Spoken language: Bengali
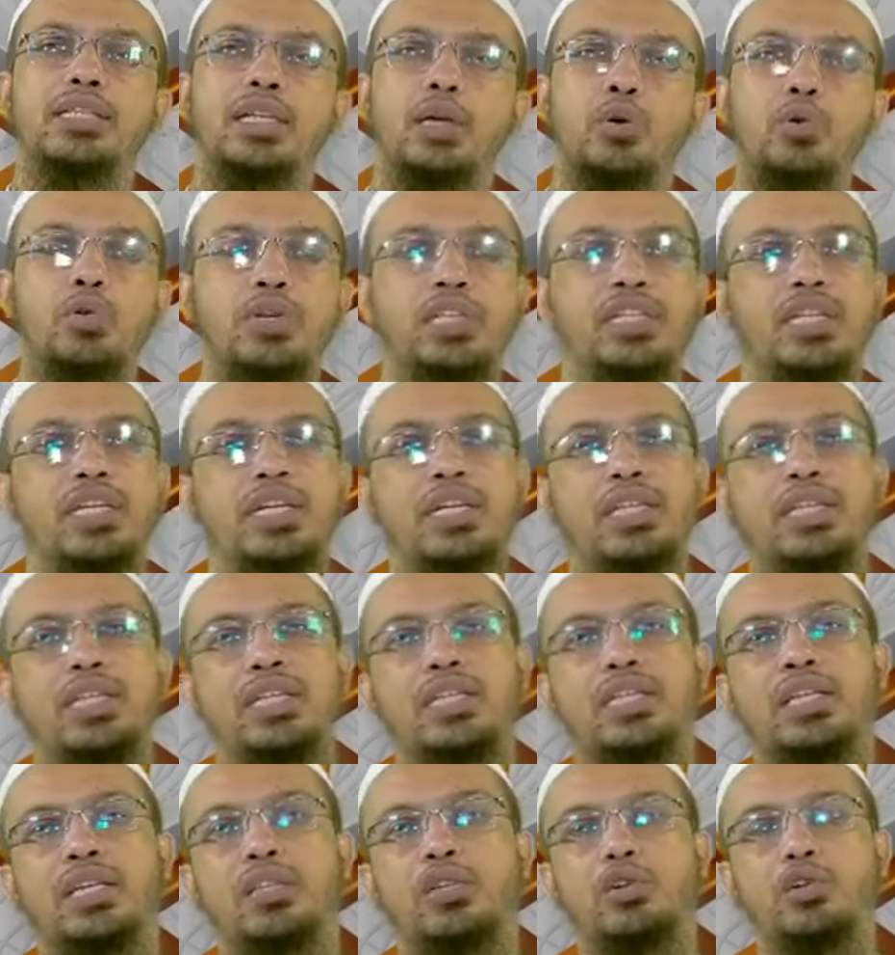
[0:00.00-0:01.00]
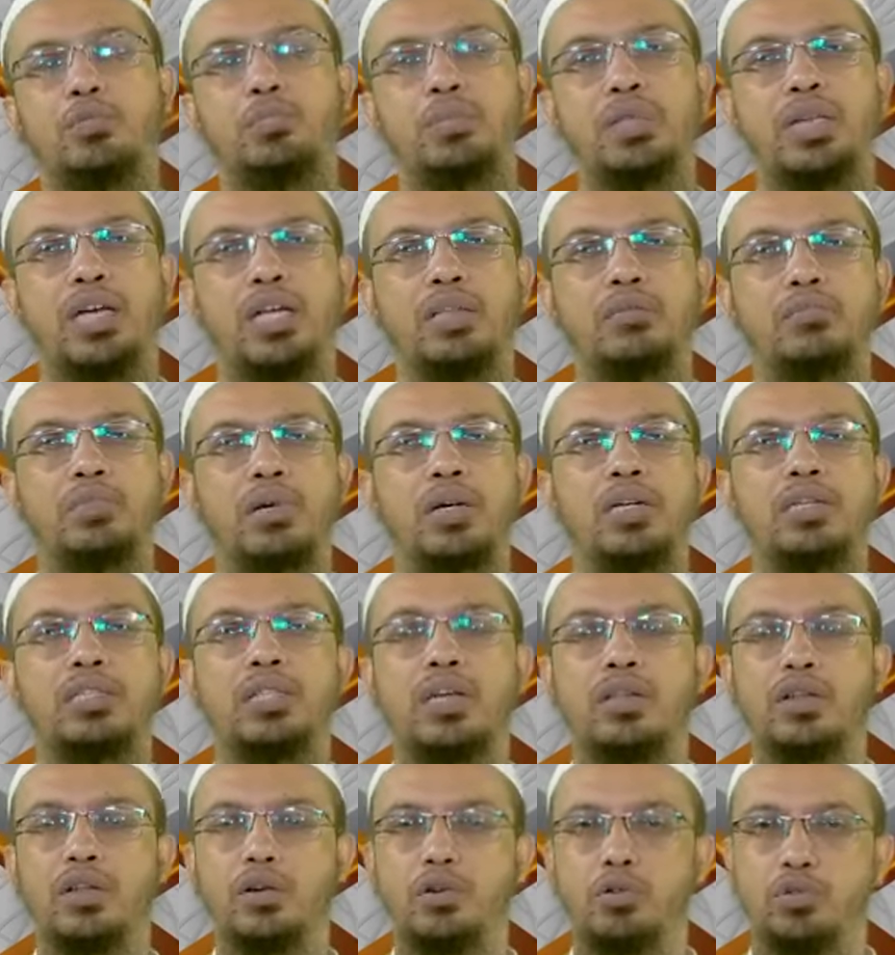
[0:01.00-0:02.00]
তাহলে সেক্ষেত্রে সাধারণ বেদাত বা
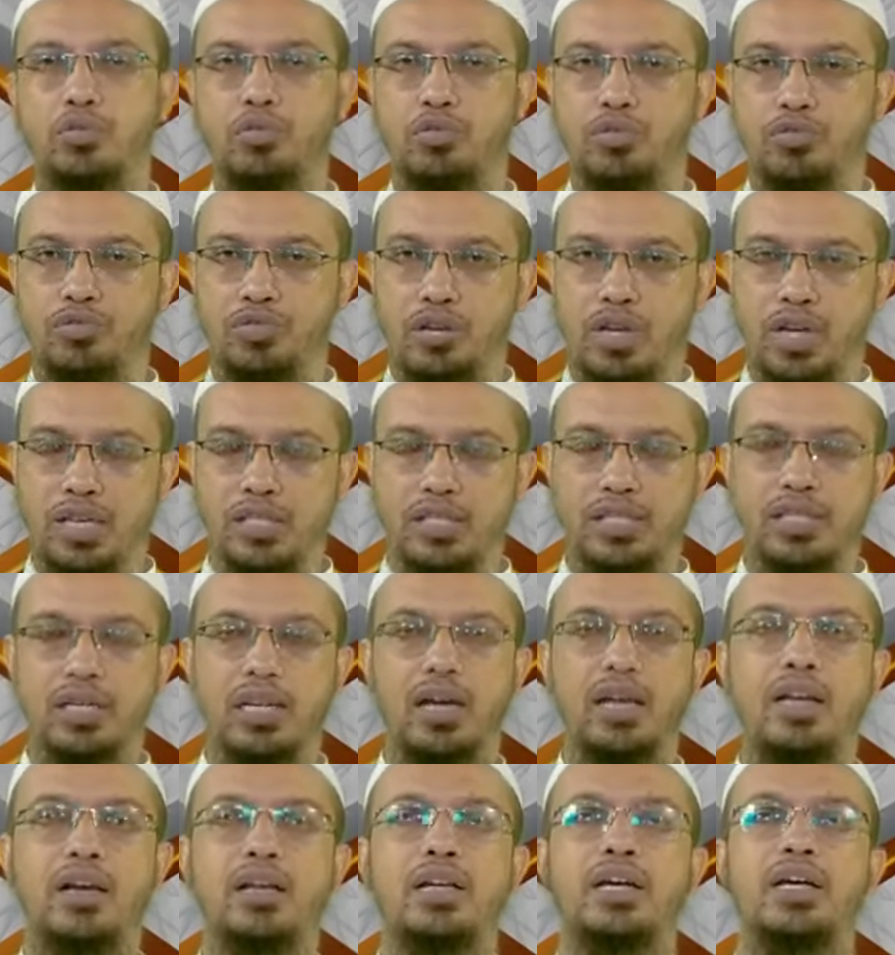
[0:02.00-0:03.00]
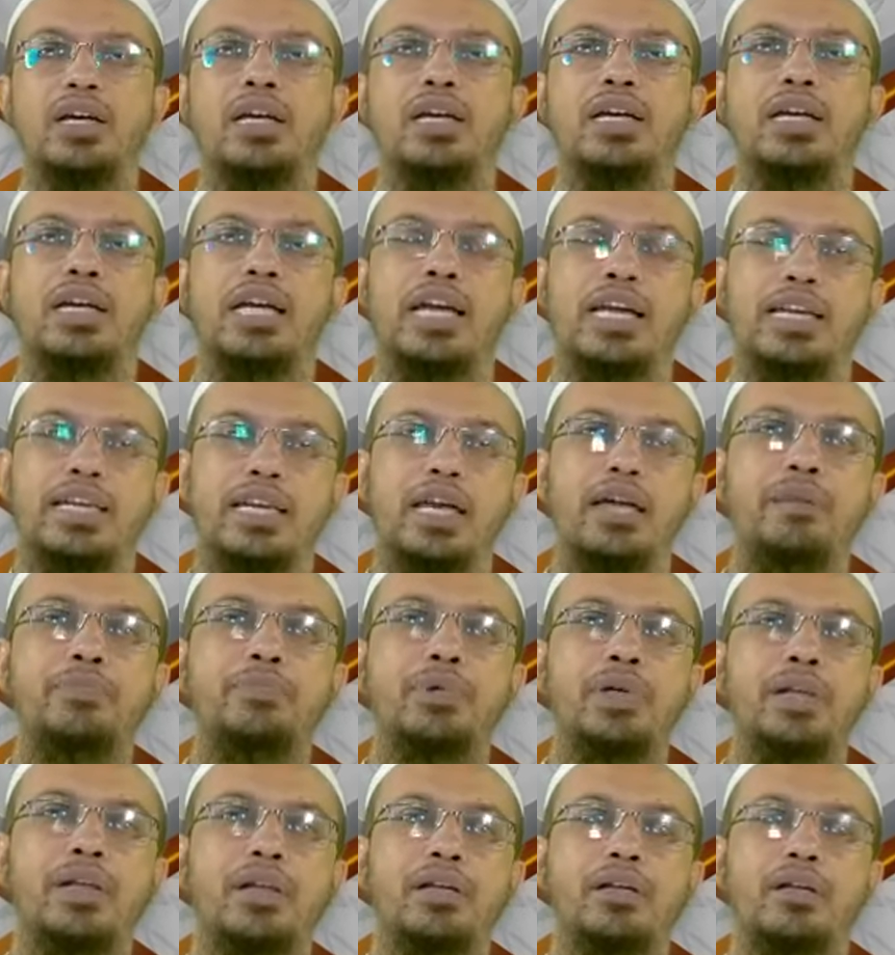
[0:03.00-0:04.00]
সাধারণ কুফরে আসগার এই
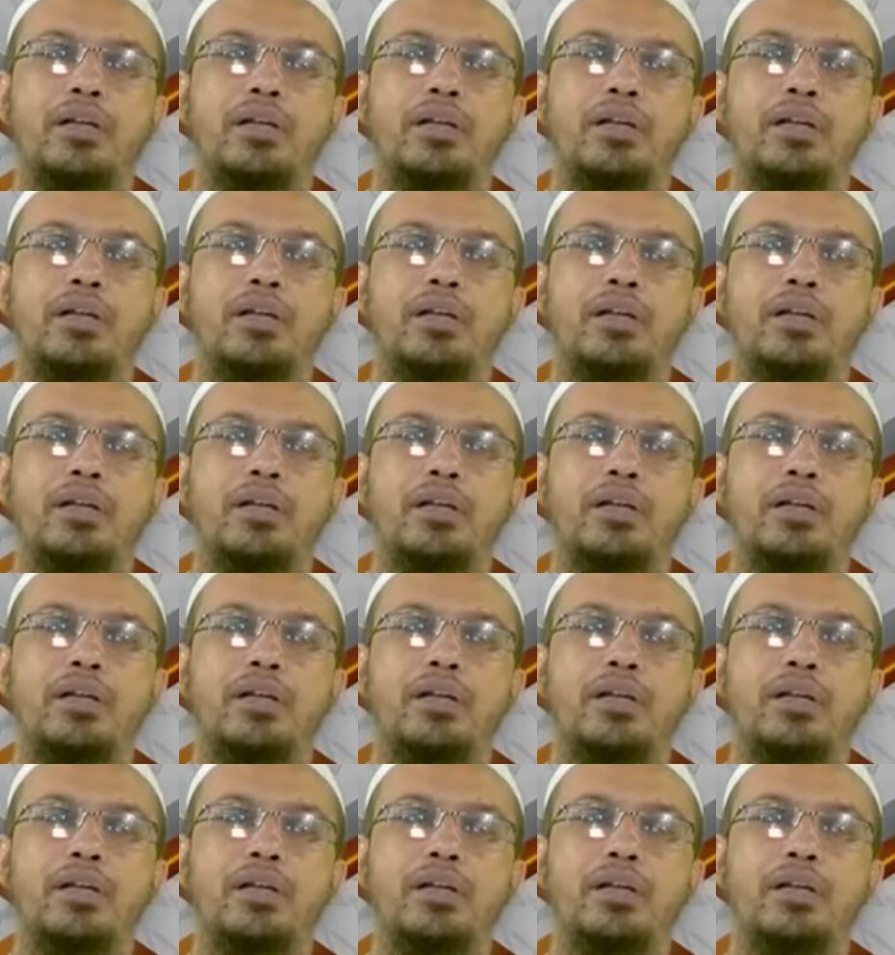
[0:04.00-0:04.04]
টাইপের